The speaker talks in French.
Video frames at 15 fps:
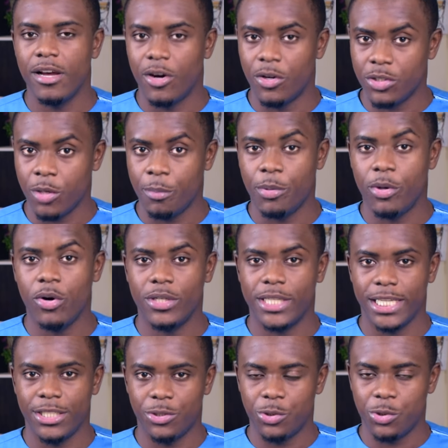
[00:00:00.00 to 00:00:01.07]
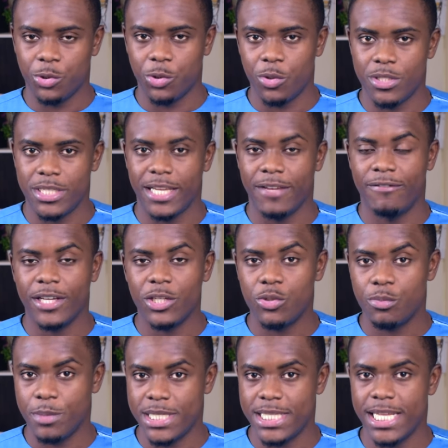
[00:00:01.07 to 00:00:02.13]
Entreprendre est une chose et faire du
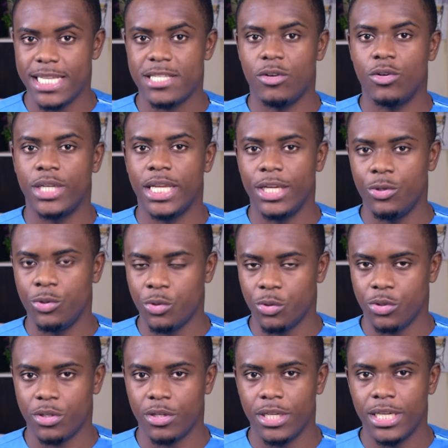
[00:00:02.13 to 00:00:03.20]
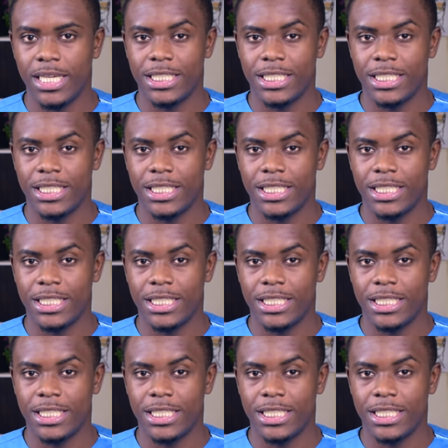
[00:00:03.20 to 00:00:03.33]
business en est une autre.